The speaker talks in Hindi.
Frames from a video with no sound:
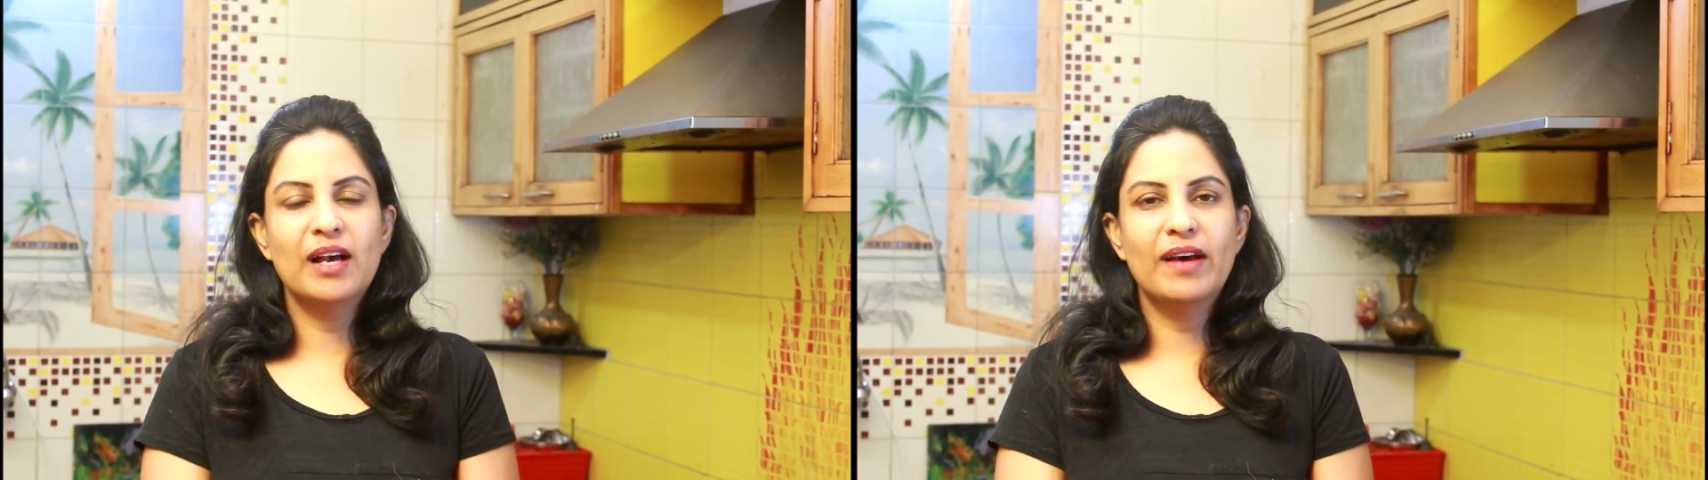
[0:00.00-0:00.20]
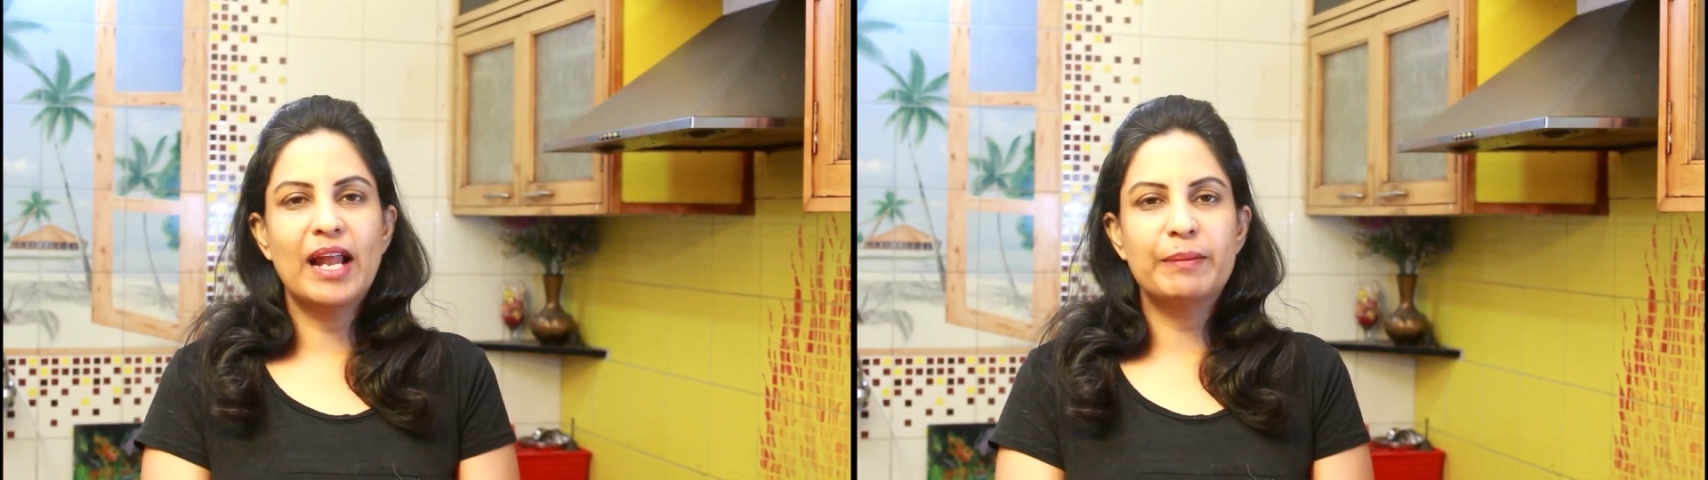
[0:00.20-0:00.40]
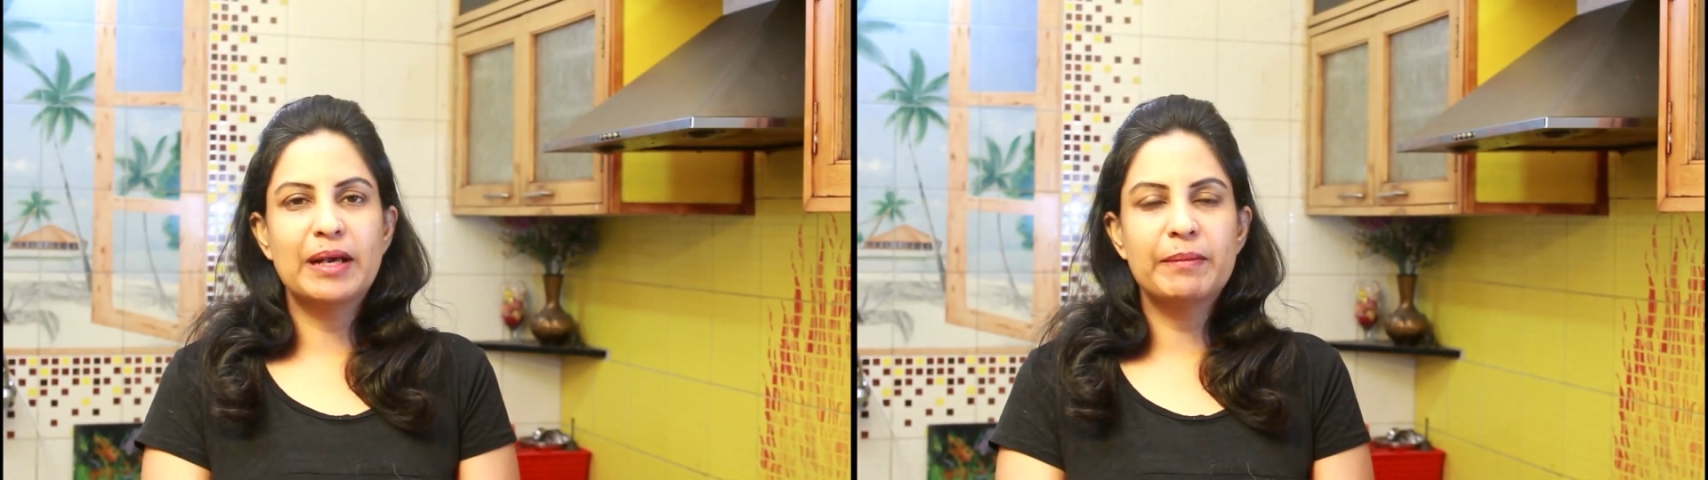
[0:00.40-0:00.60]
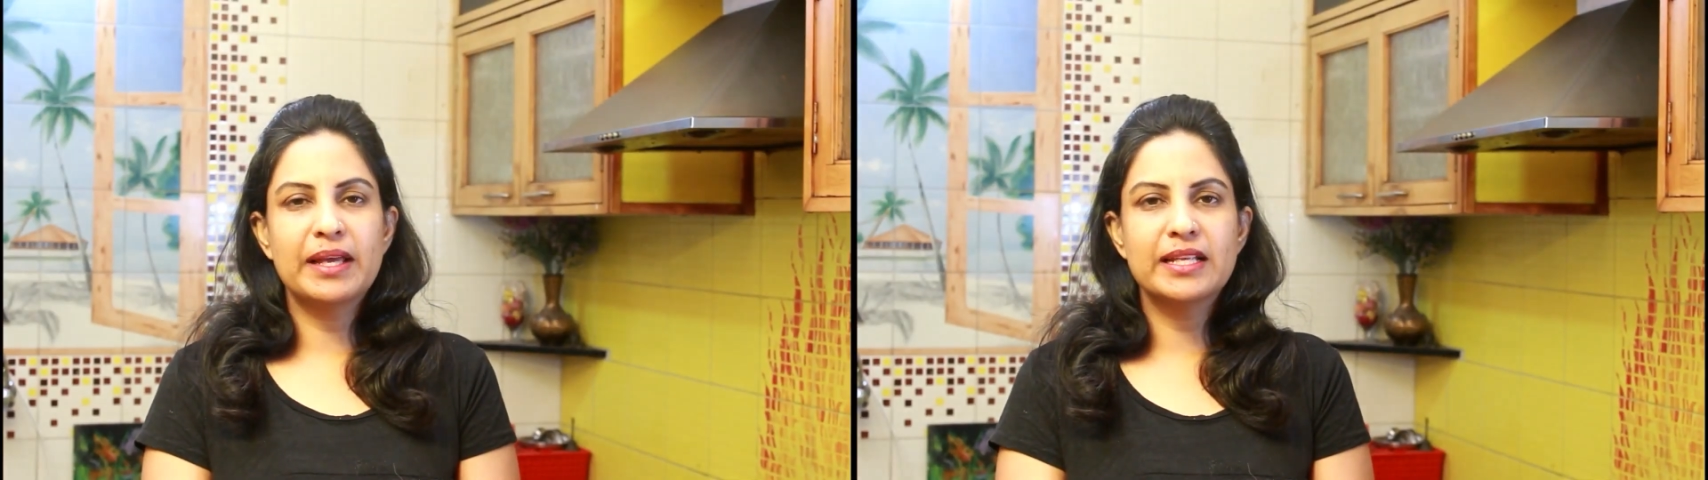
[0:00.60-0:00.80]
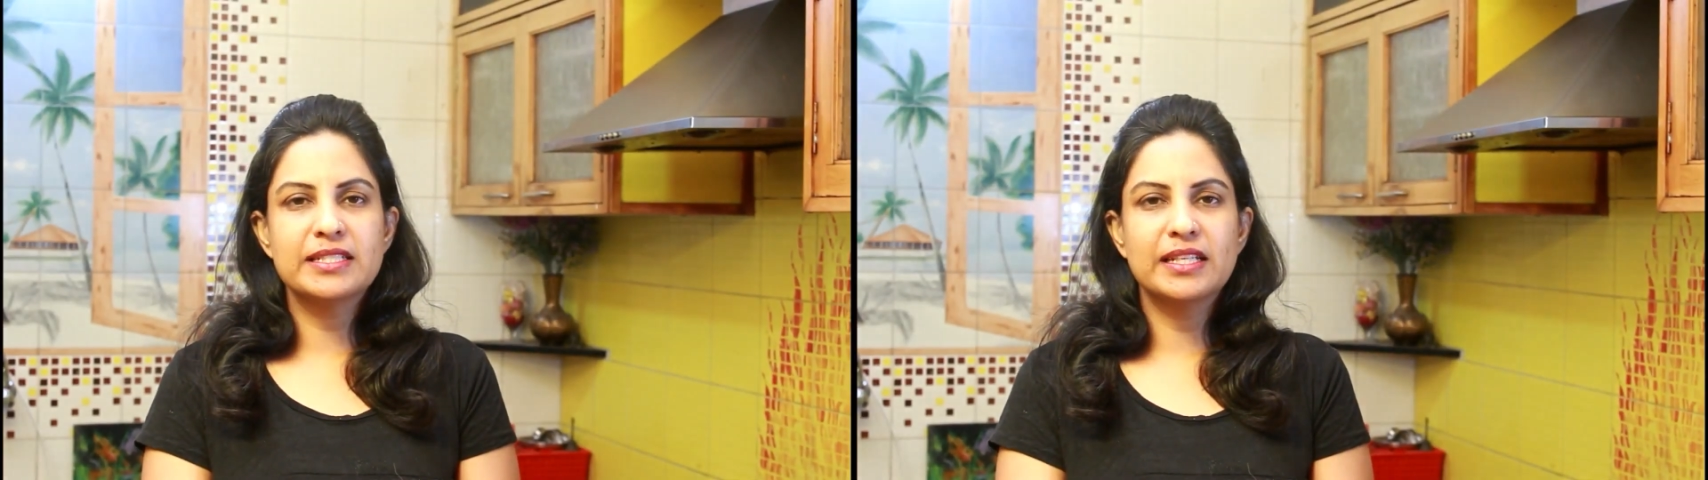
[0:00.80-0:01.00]
और आपका
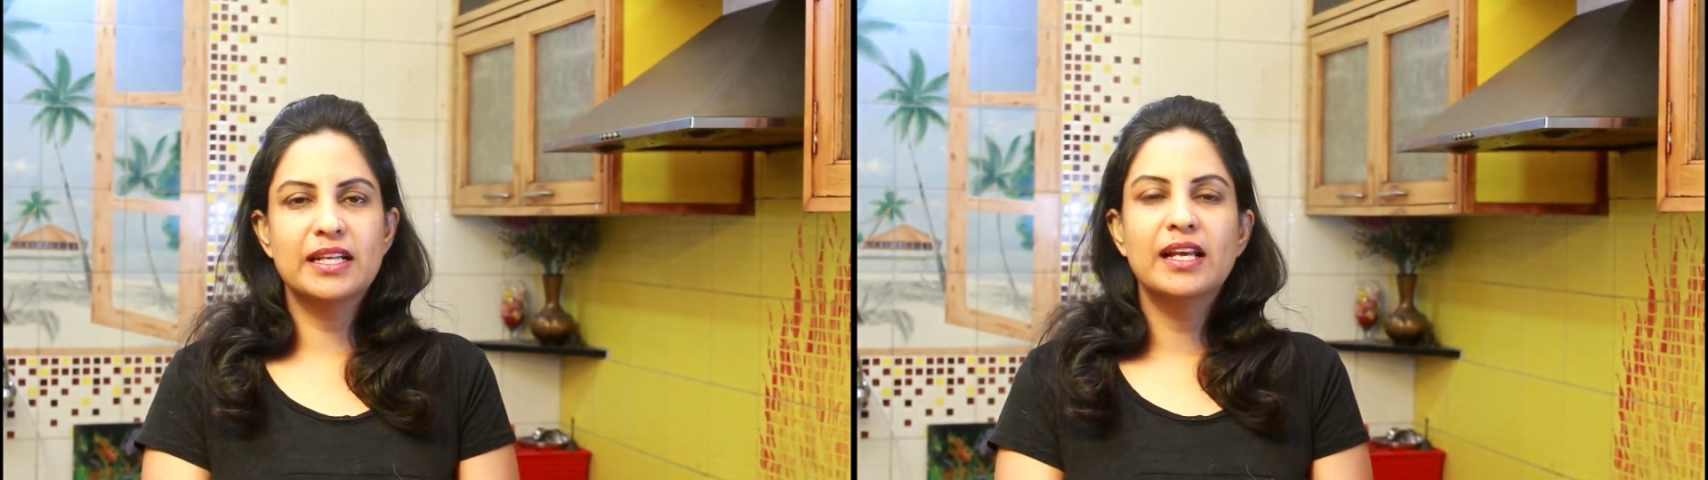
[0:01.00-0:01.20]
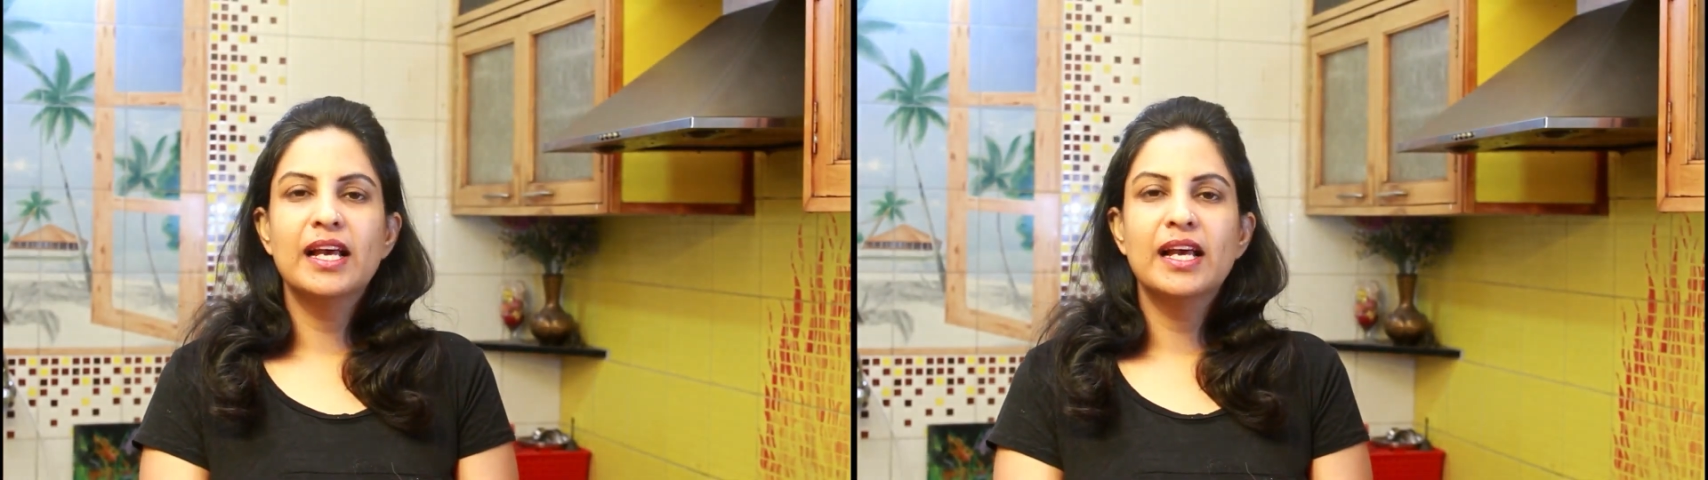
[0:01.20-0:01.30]
मेरे चैनल